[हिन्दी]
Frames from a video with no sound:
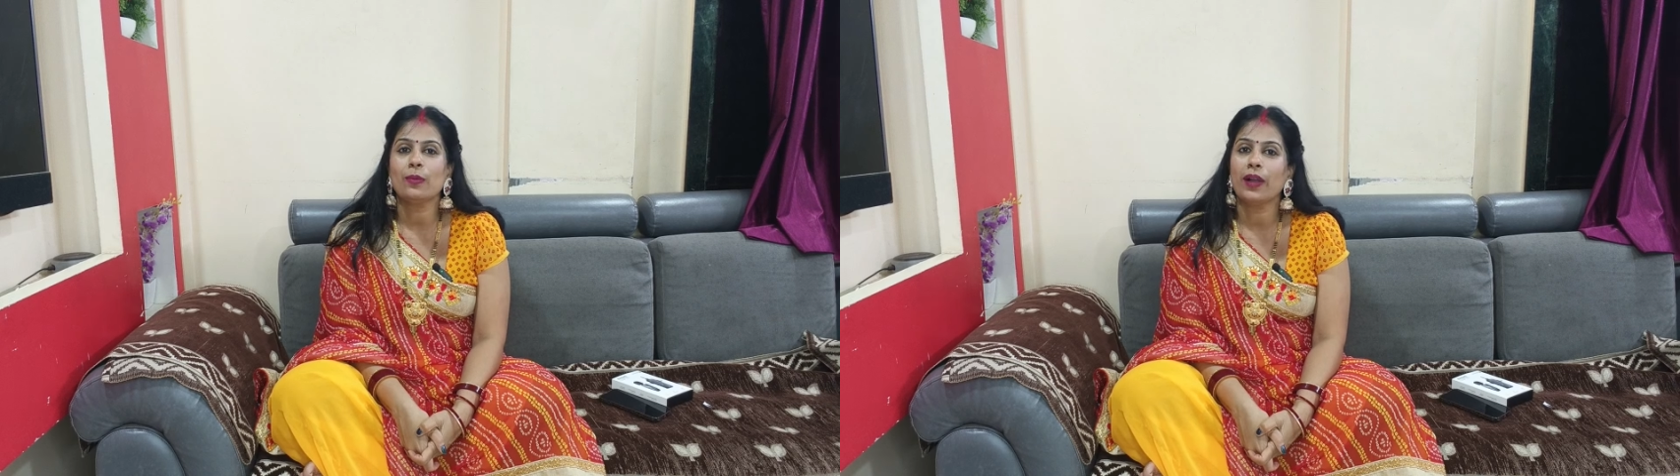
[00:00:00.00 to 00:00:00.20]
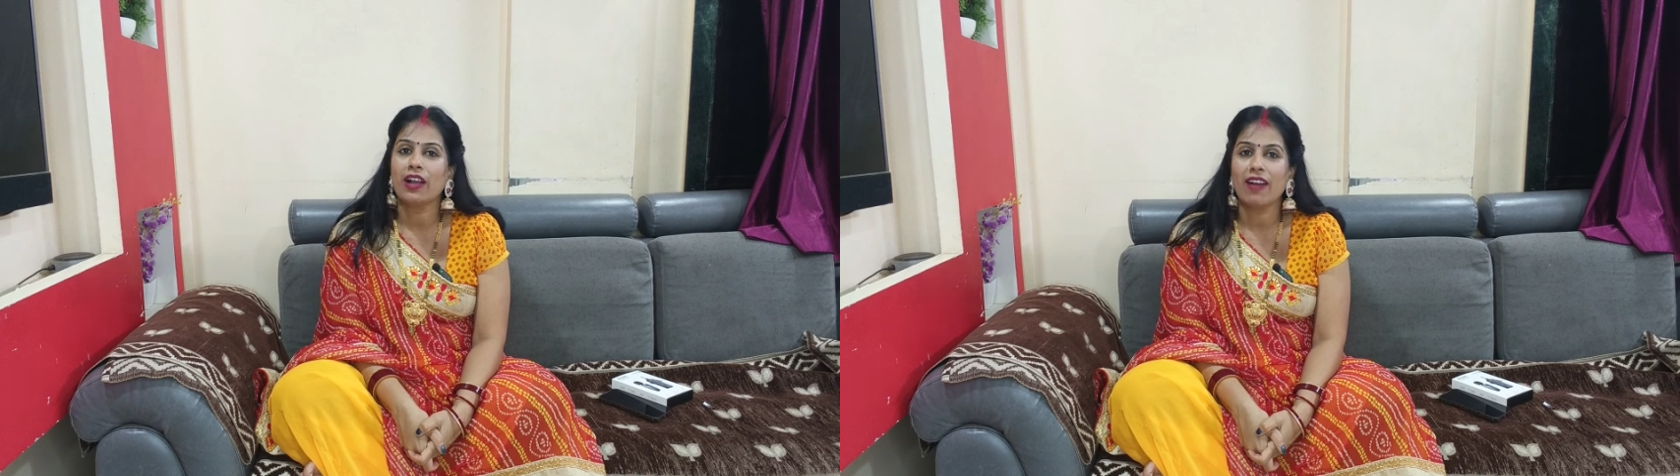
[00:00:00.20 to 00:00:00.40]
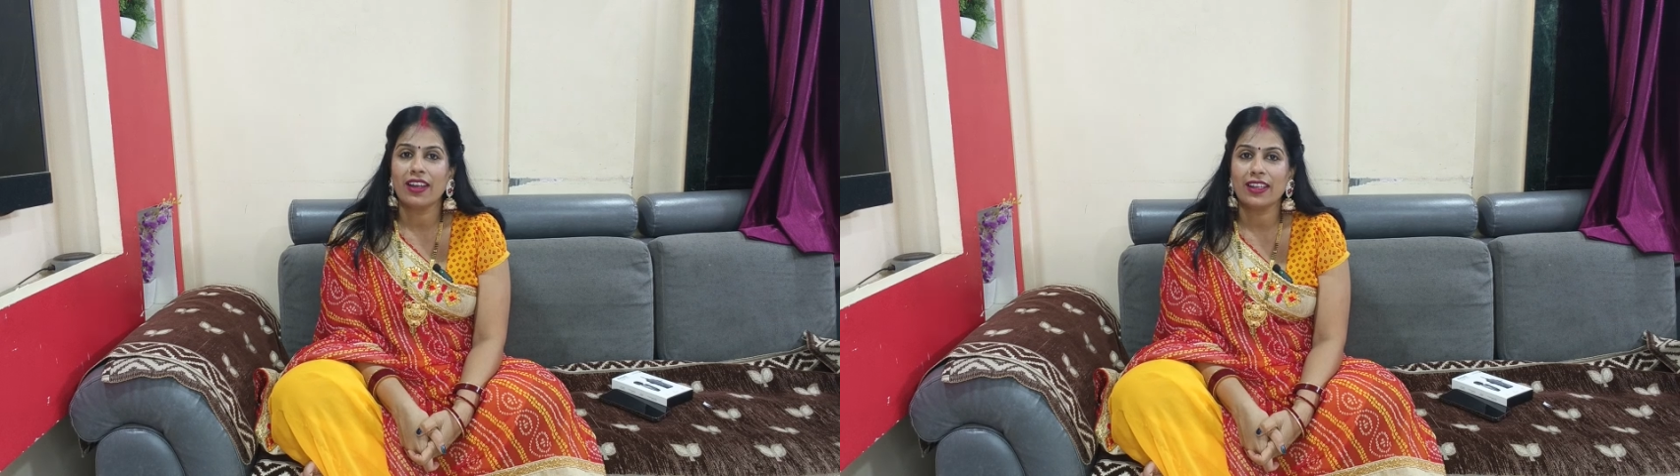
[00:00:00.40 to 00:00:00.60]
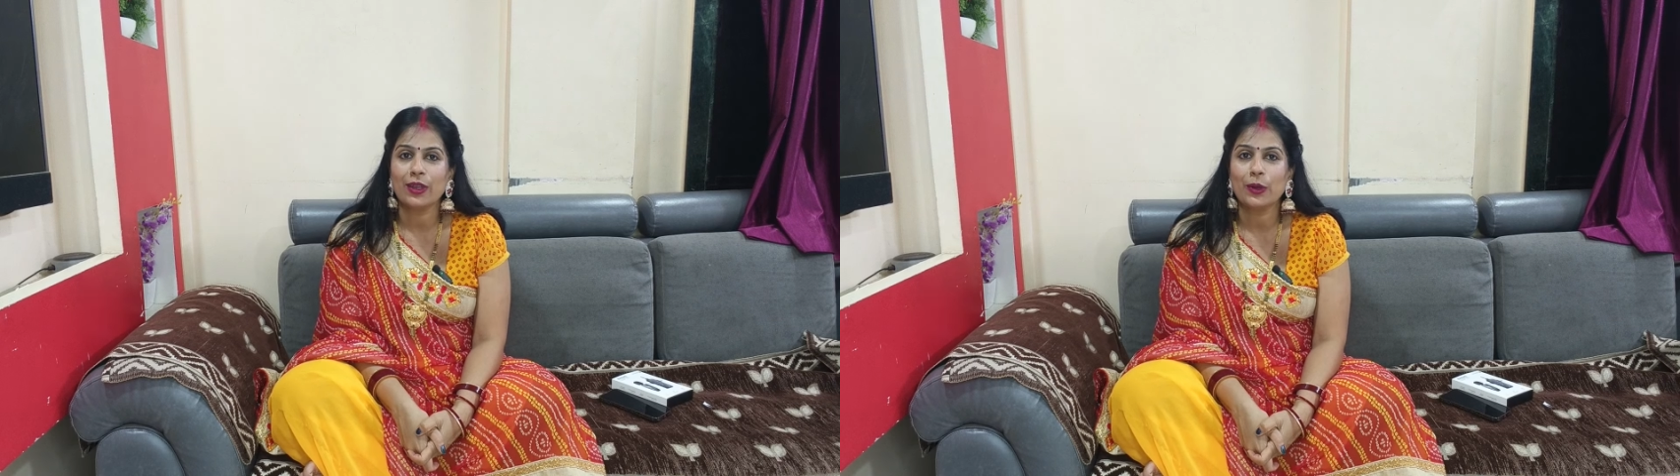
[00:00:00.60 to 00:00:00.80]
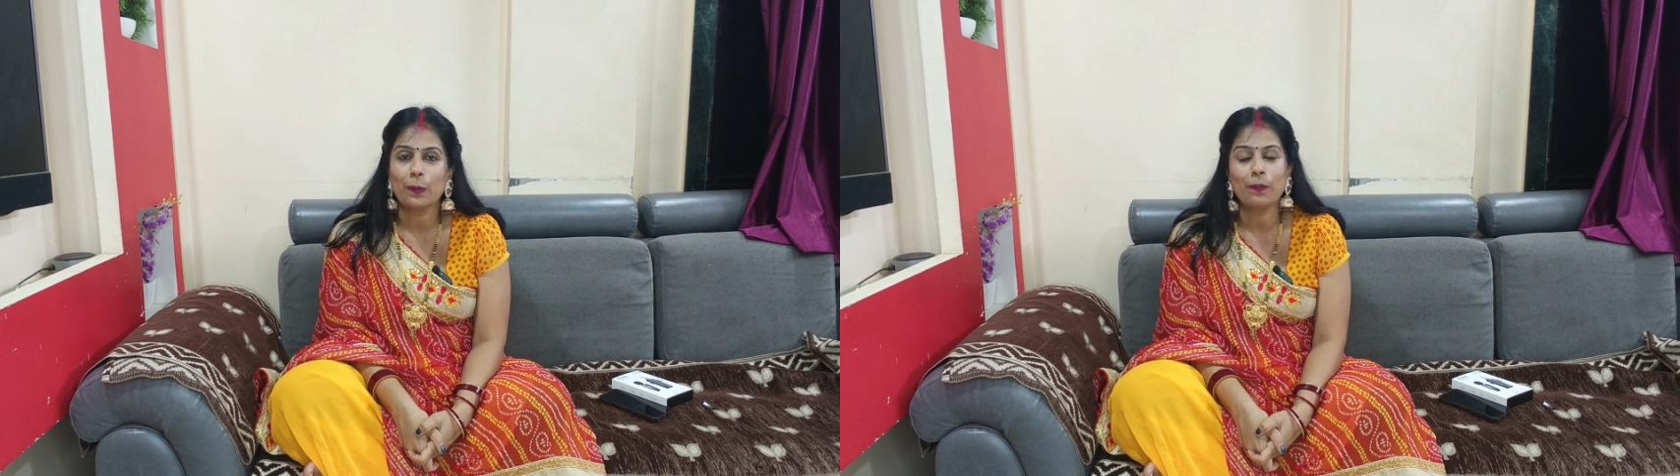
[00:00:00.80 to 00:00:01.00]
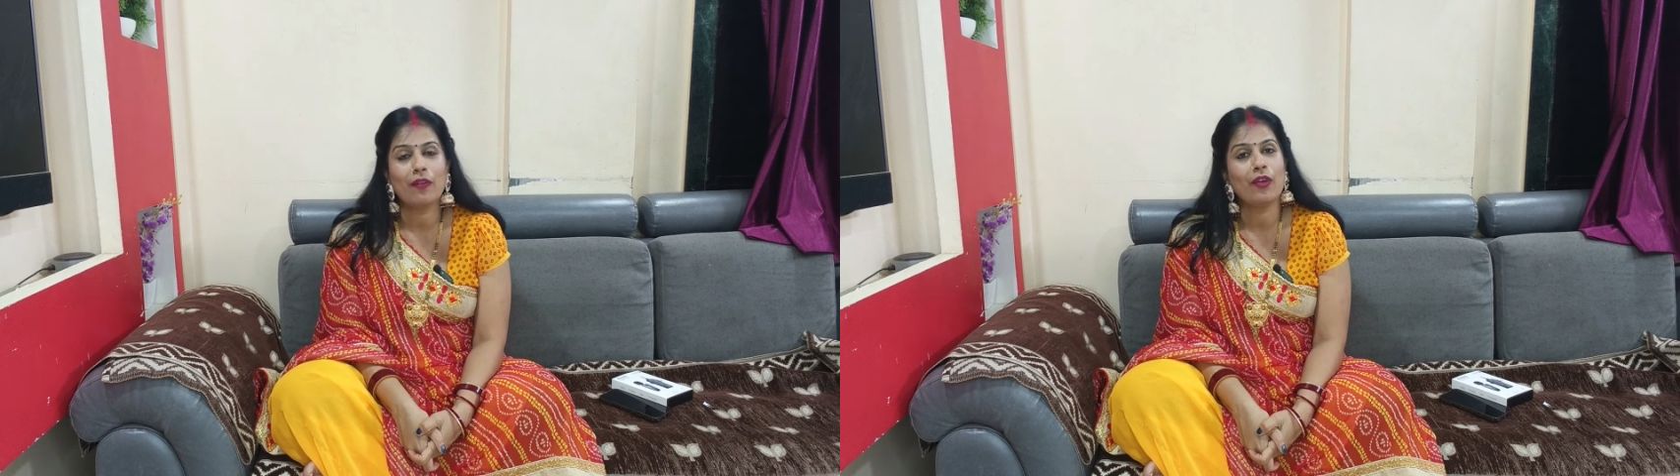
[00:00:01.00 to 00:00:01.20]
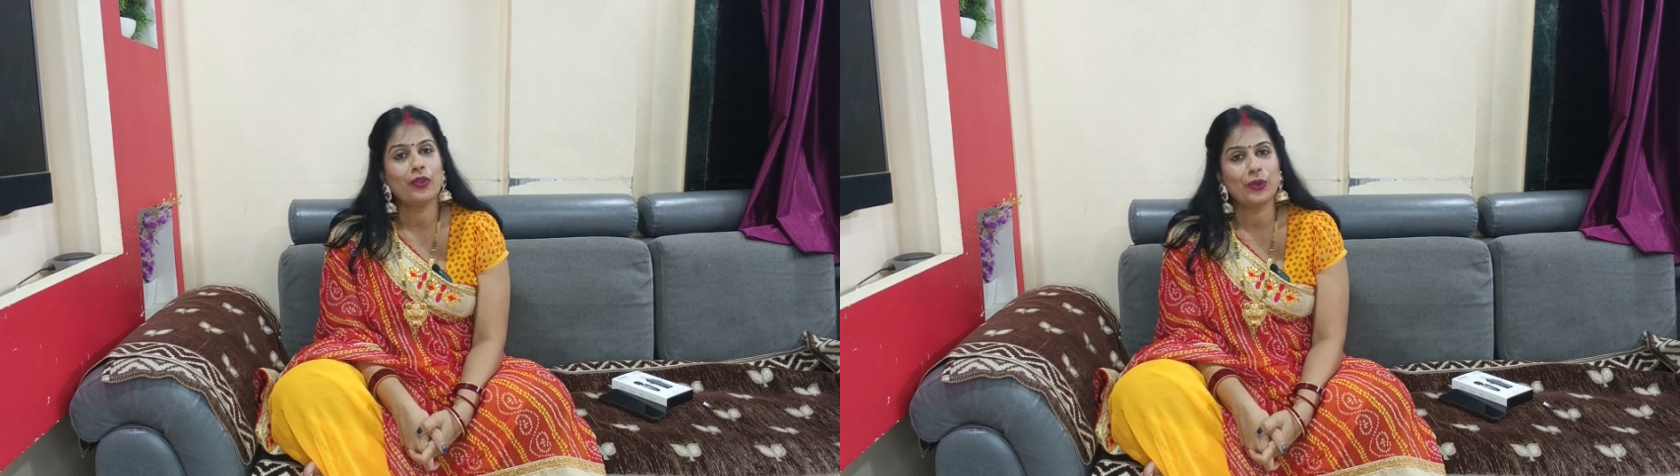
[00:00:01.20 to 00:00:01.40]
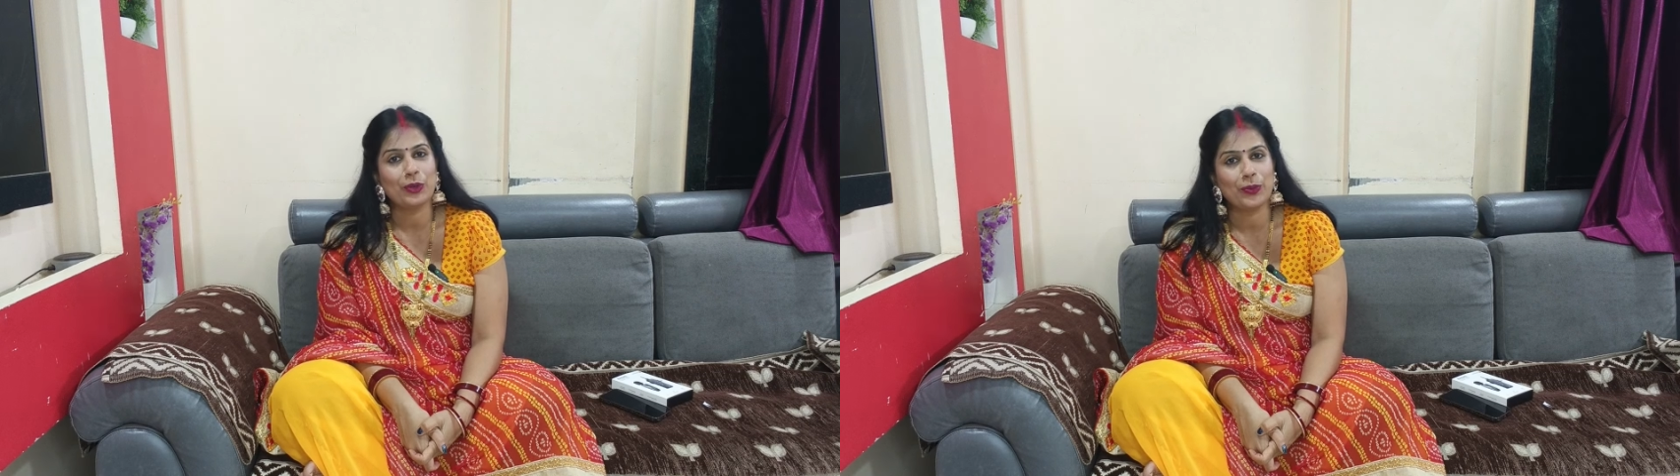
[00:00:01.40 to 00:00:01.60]
तो भगवान के रूप में वो
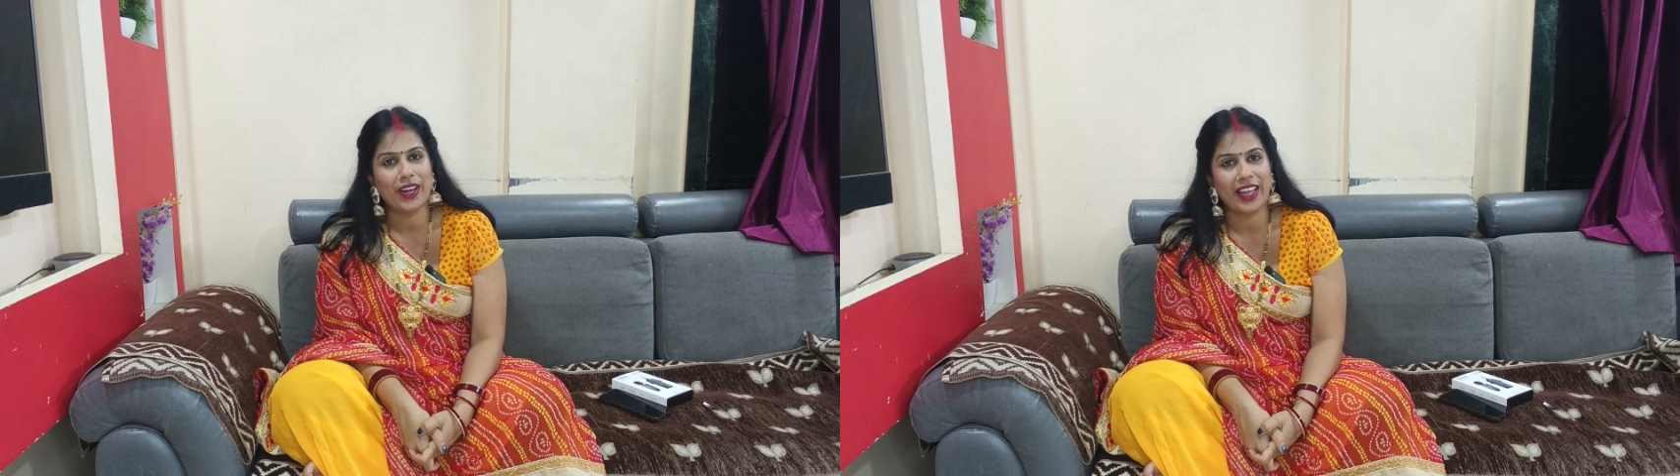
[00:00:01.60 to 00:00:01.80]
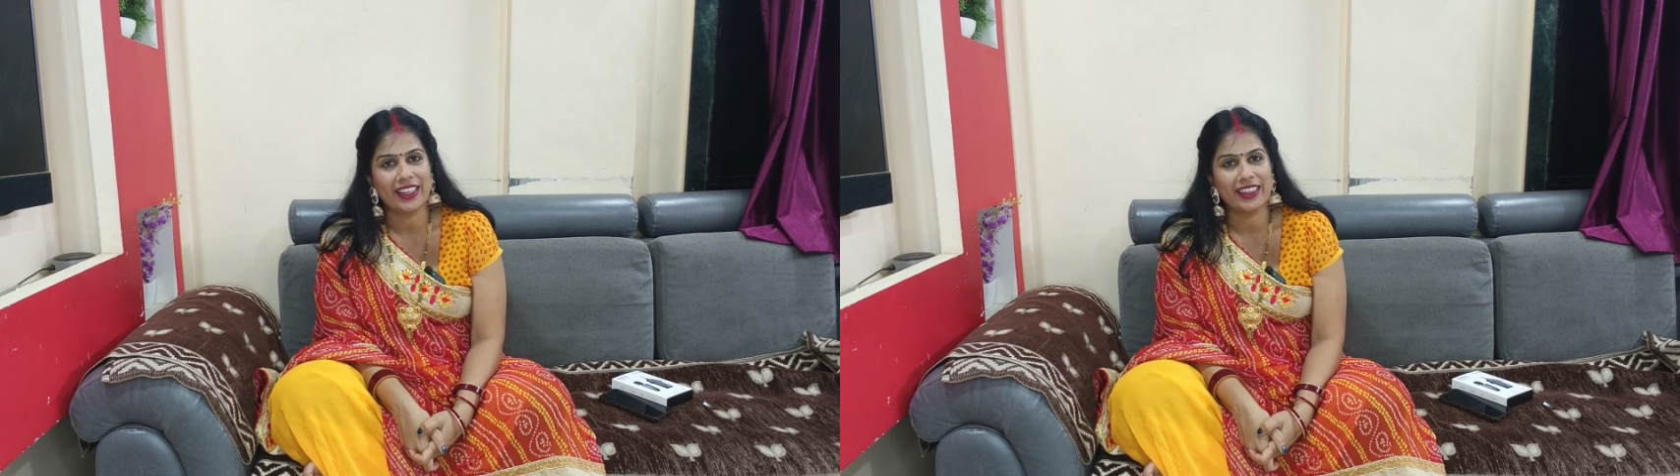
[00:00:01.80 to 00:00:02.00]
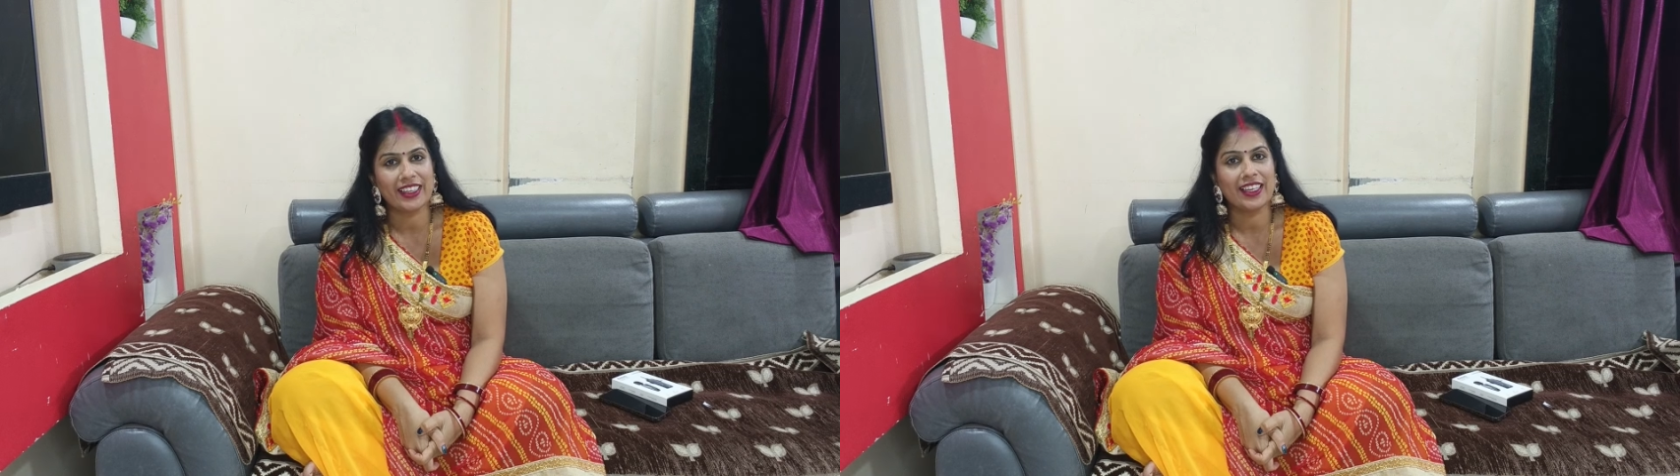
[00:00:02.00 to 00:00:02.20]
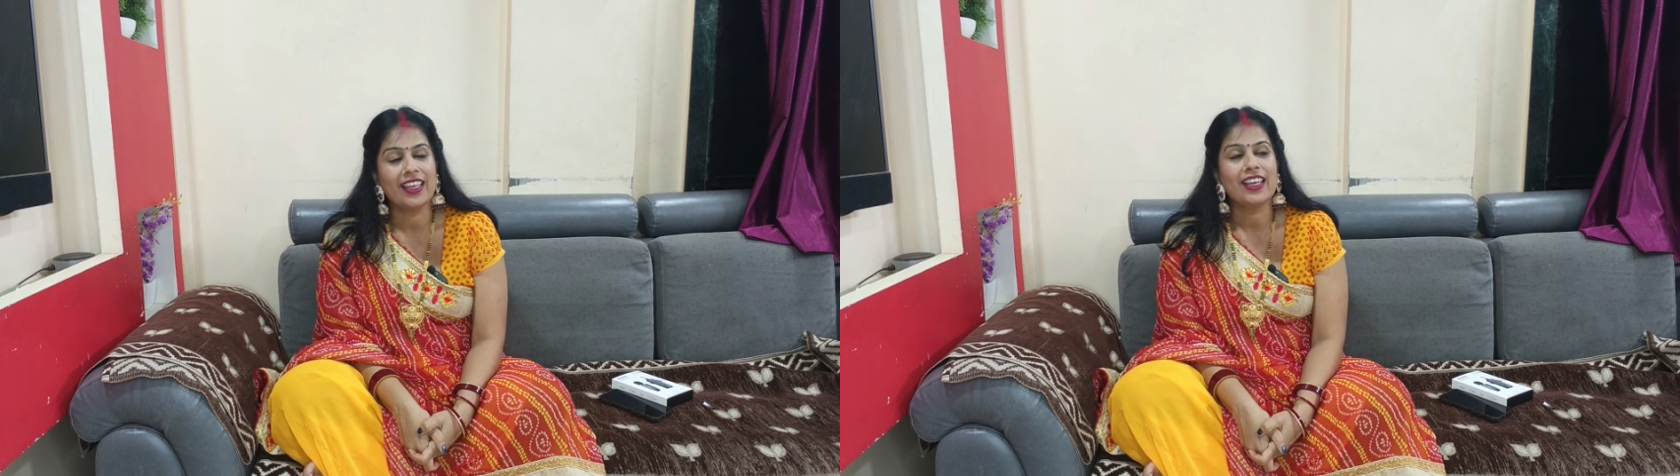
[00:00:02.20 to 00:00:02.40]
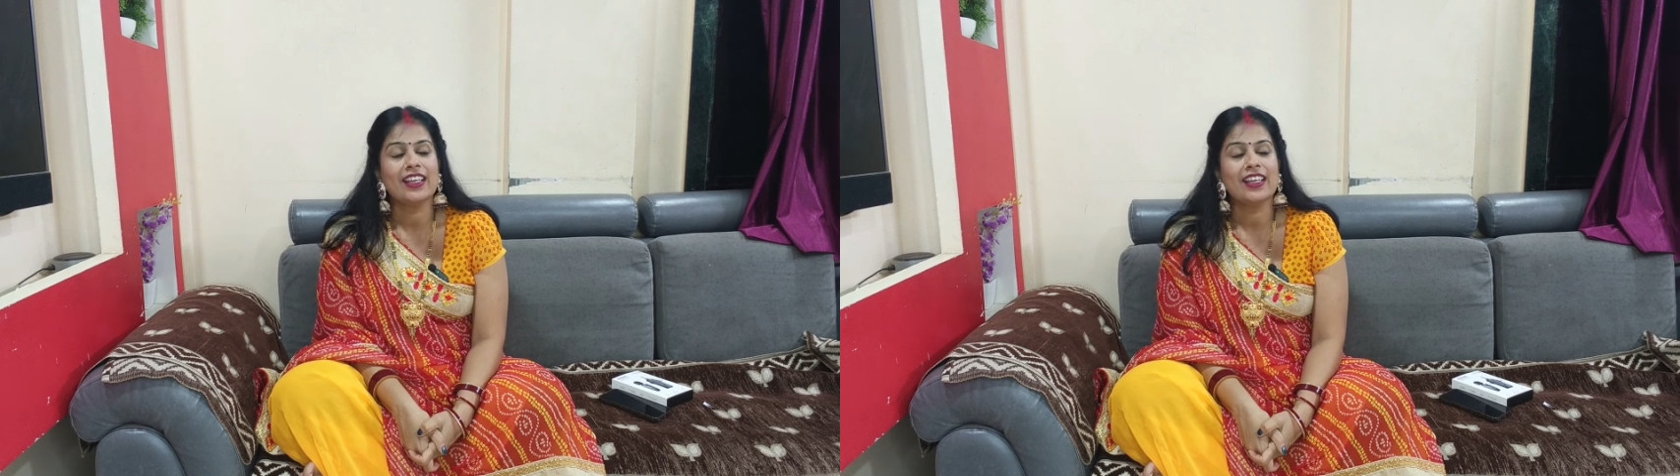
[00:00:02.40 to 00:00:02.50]
यूट्यूबर आई थी